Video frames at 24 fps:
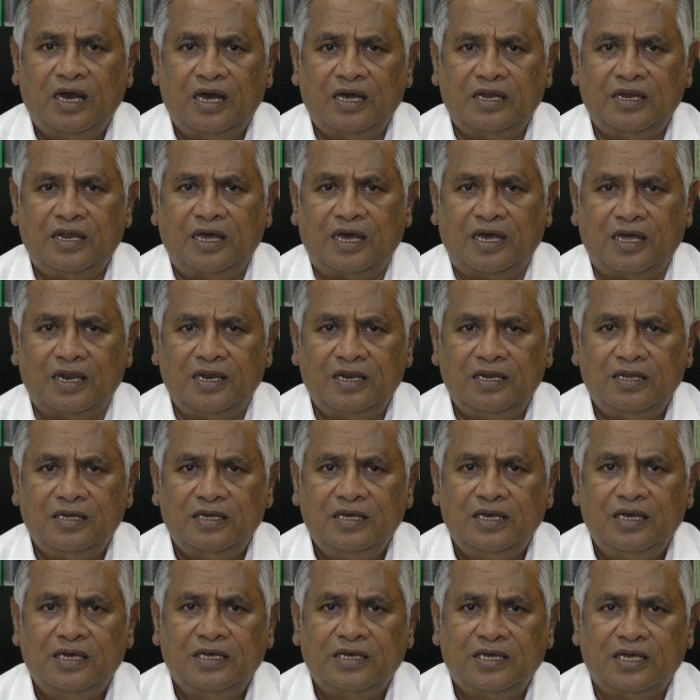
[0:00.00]
ஆனால்
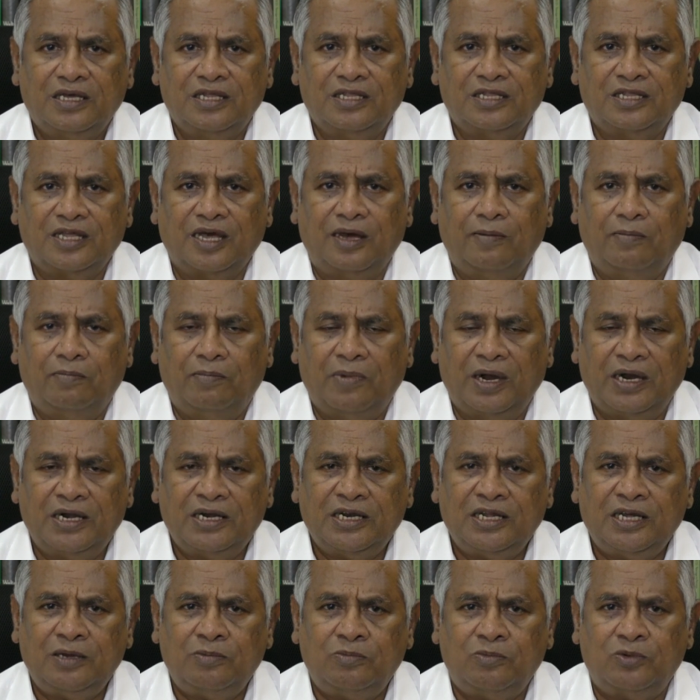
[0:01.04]
இந்த
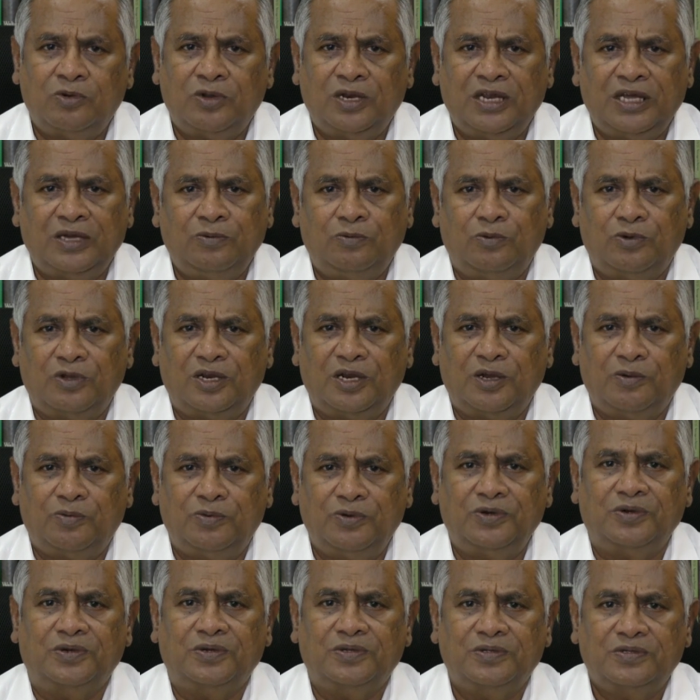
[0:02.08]
மனமுறை
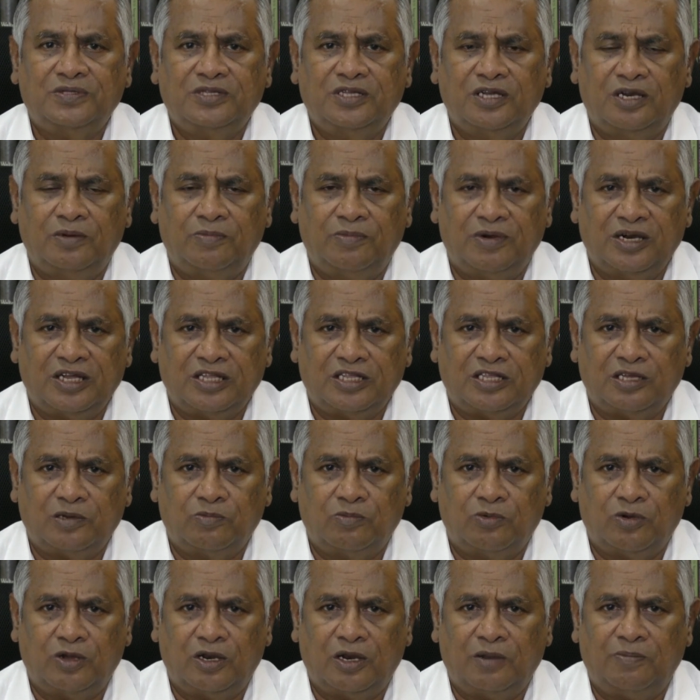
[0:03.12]
உறவு திருமணத்தின்
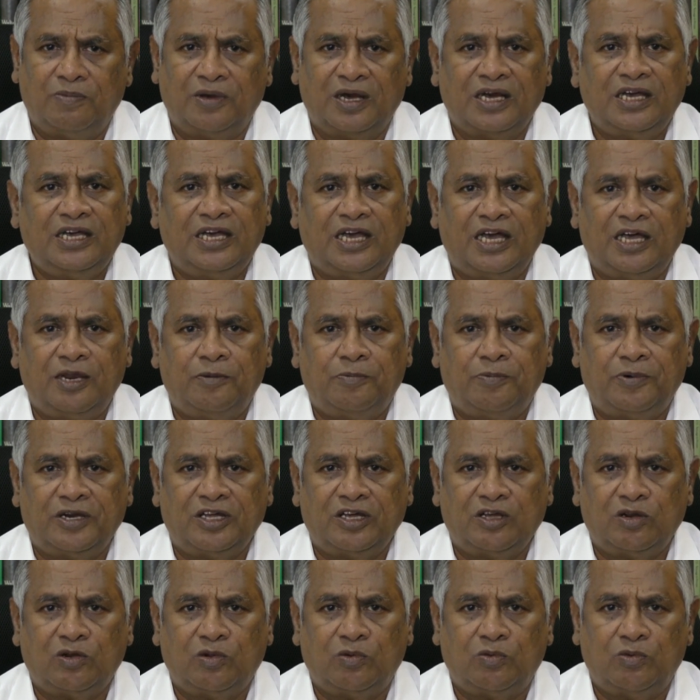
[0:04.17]
மூலமாக
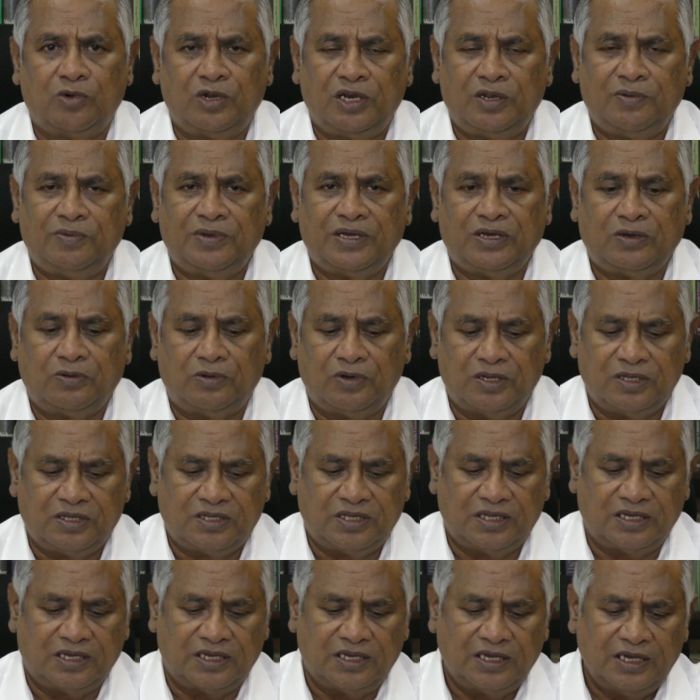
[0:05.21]
ஏற்படுகிற உறவை
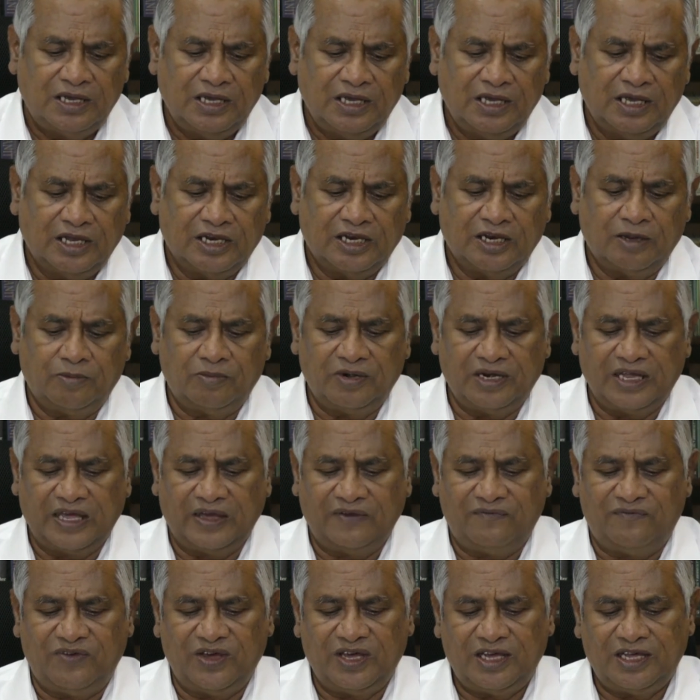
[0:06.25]
குறித்து நம்முடைய
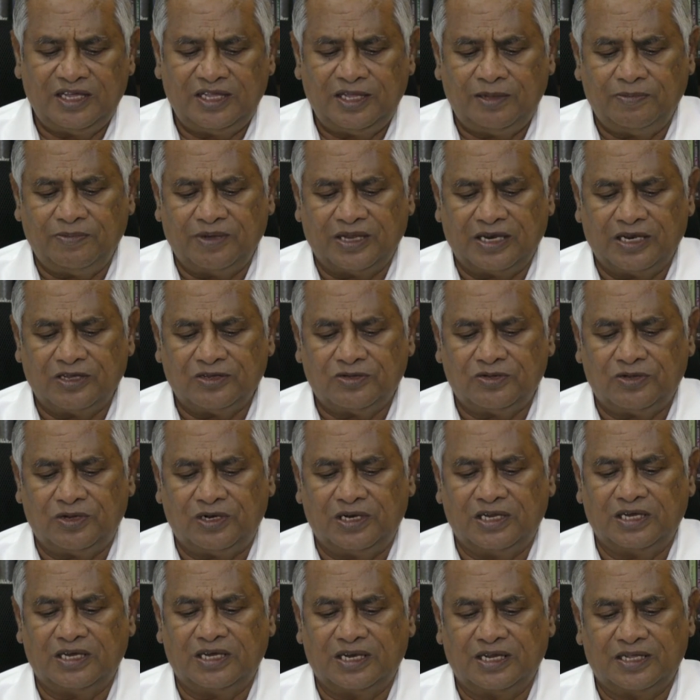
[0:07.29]
வேதம் என்ன
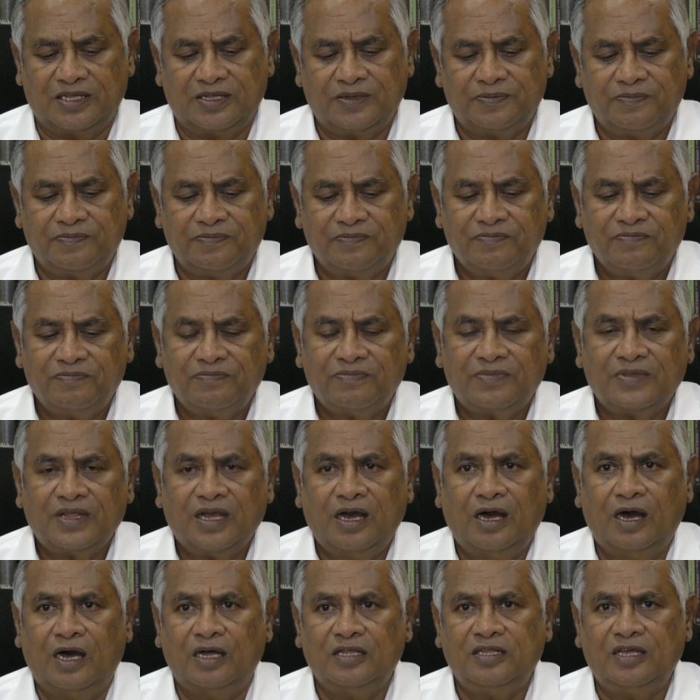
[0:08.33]
சொல்லுகிறது
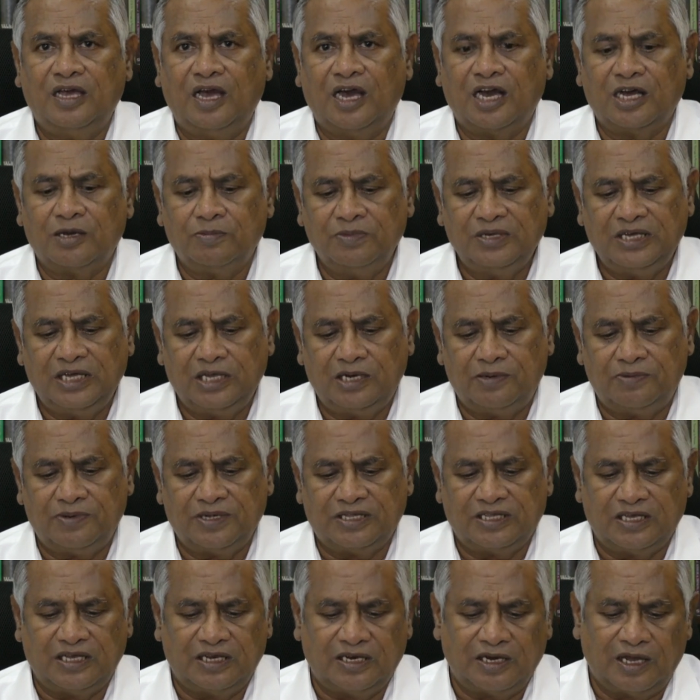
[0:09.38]
ஆதியாகமும்
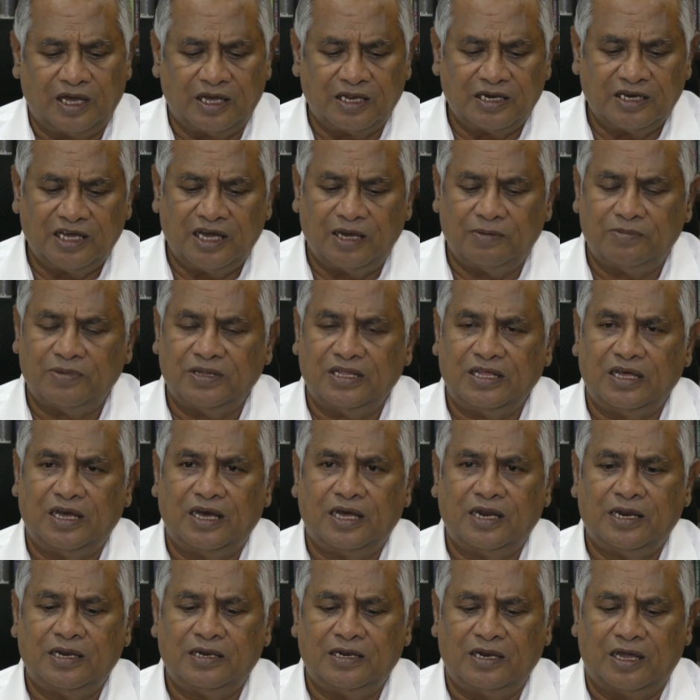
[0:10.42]
இருபத்தி நான்காம்
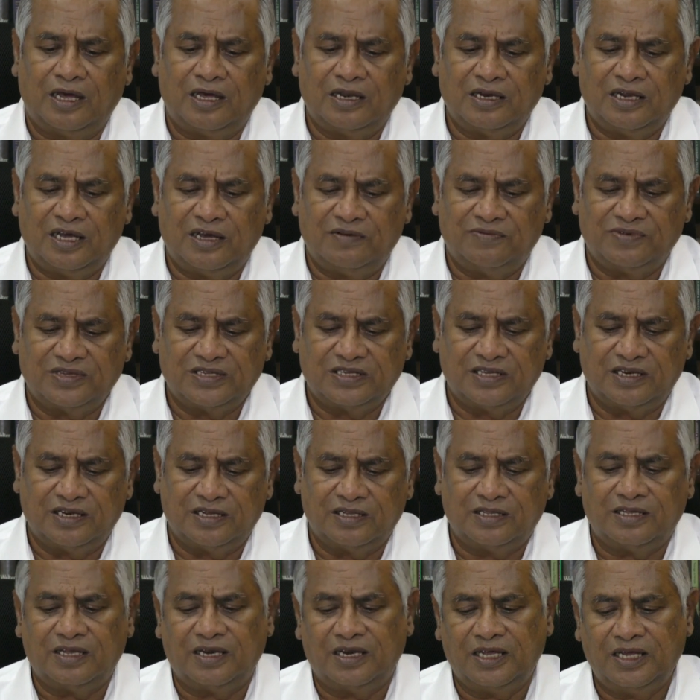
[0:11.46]
அதிகாரம் நான்காம்
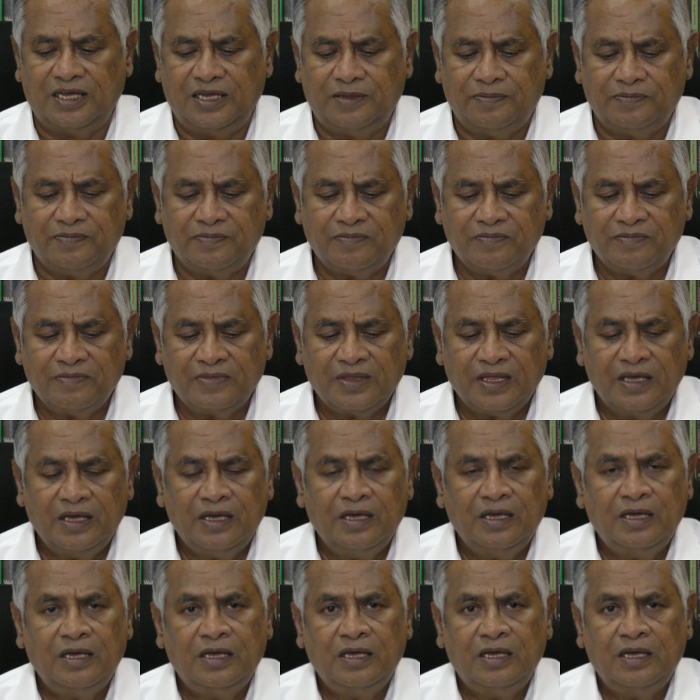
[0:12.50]
வசனத்திலே
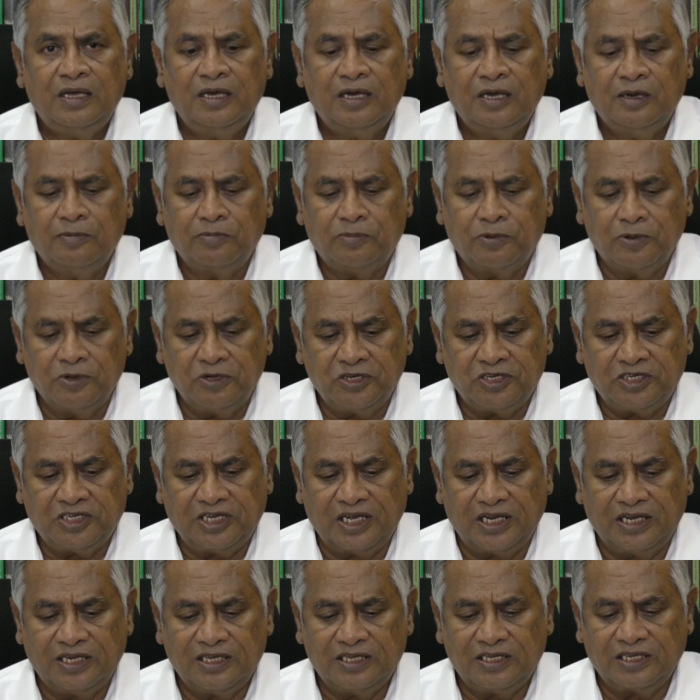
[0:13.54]

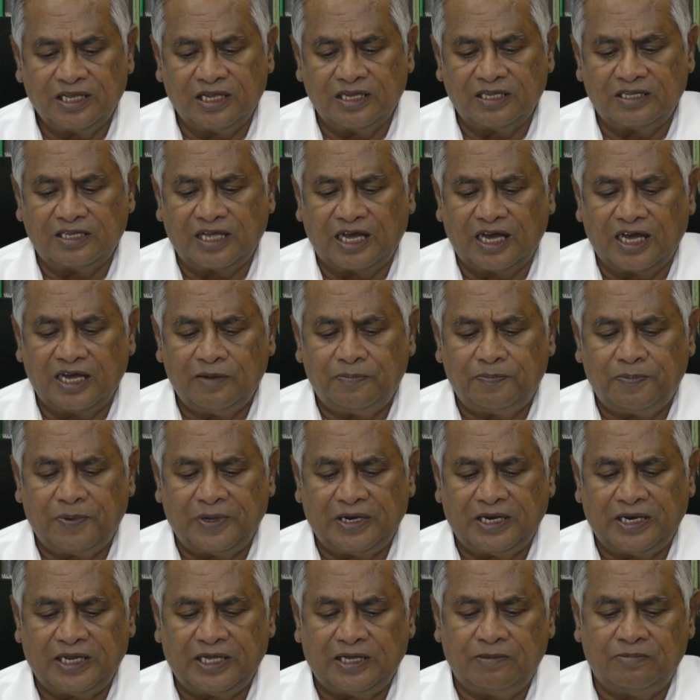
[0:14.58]
புருஷன் தன்
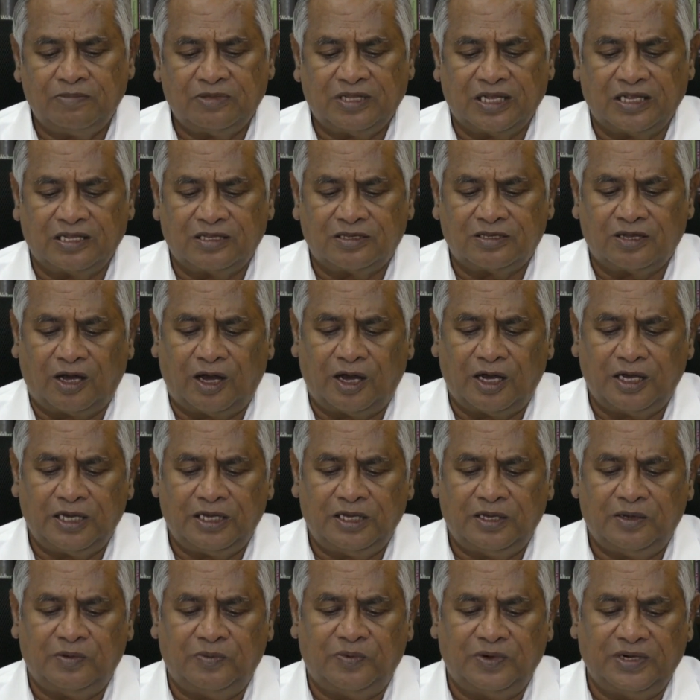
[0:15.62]
தகப்பனையும் தன்
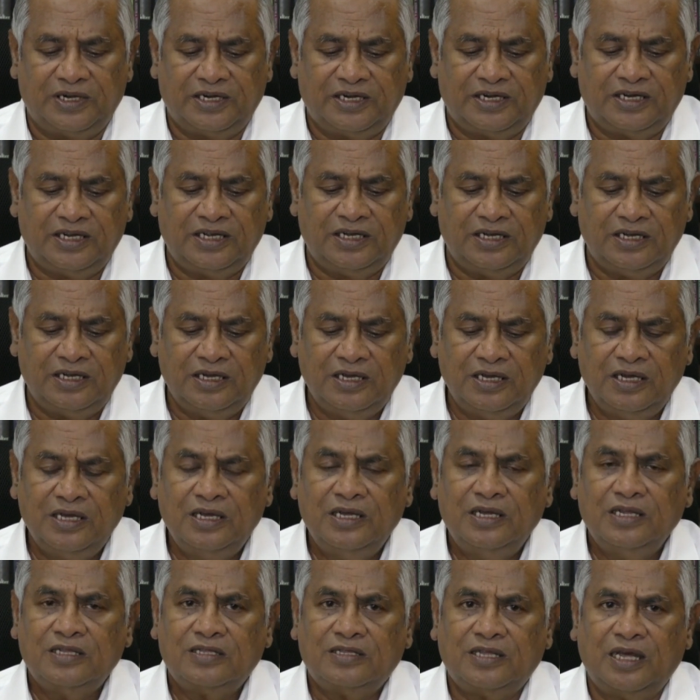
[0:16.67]
தாயையும் விட்டு
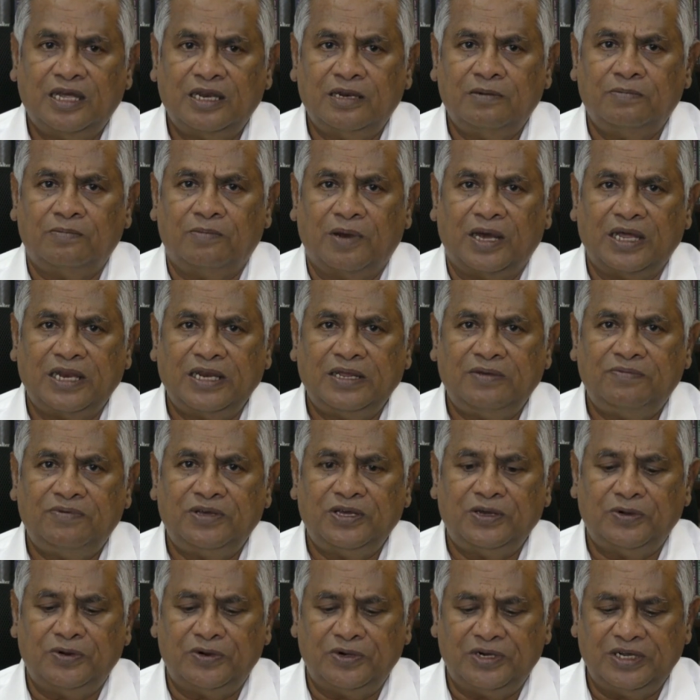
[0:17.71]
தன்
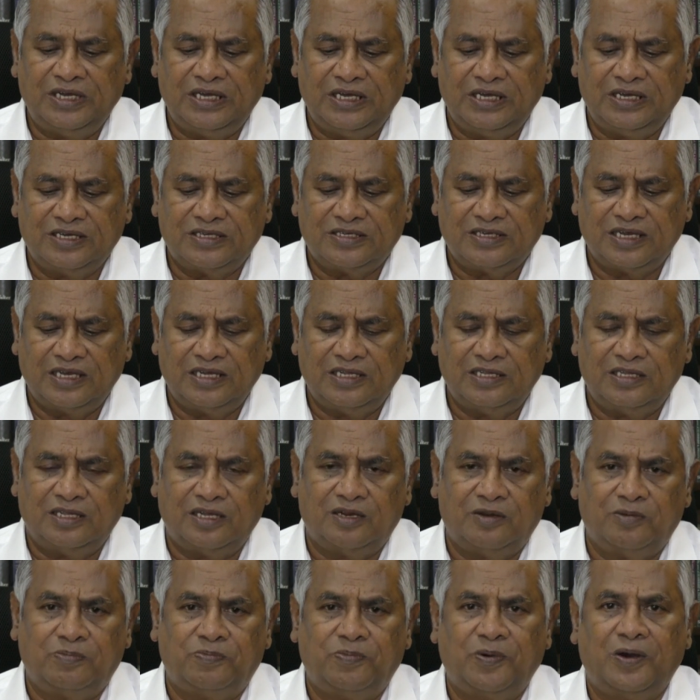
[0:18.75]
மனைவியோடு
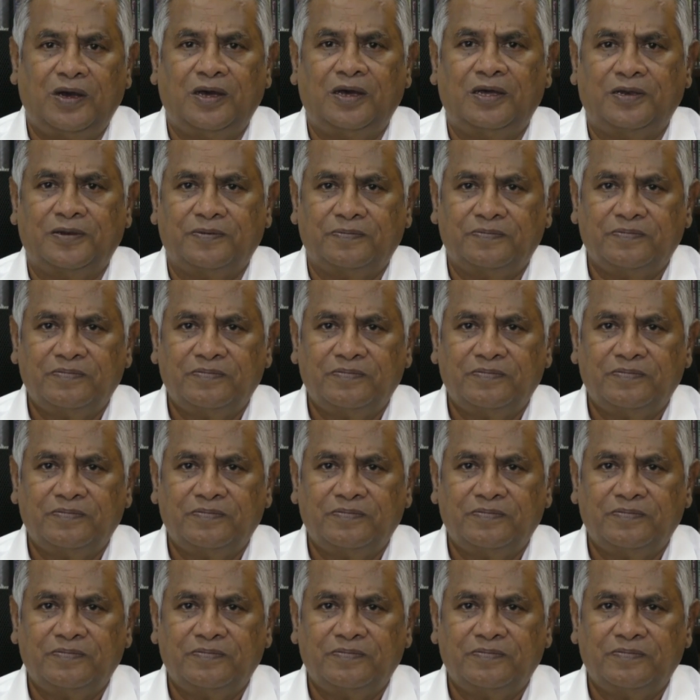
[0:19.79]
இசைந்திருப்பான்